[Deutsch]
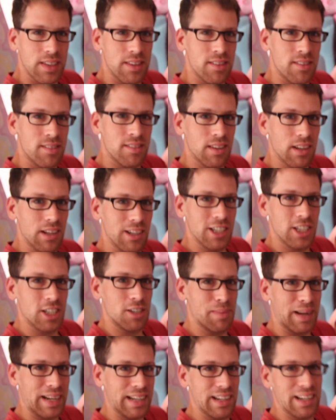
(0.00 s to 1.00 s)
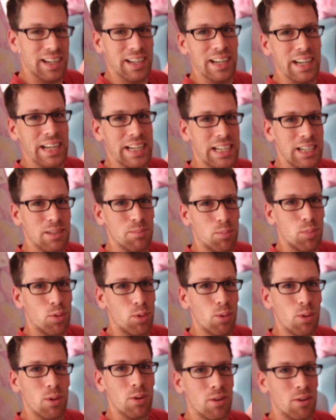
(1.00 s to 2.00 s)
Es äh, schmeckt nach
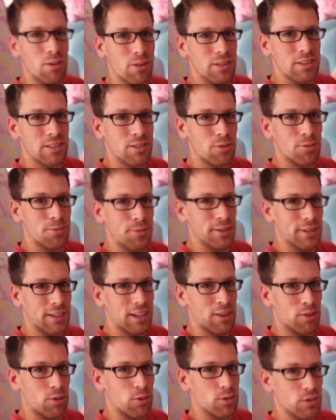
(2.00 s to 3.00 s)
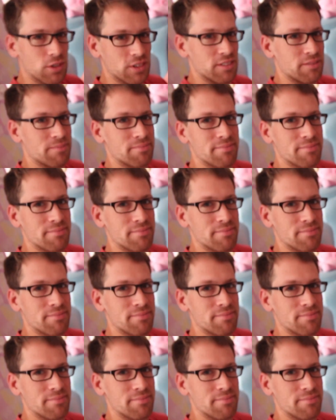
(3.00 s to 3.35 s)
Regenbogen und duftet nach Rosen.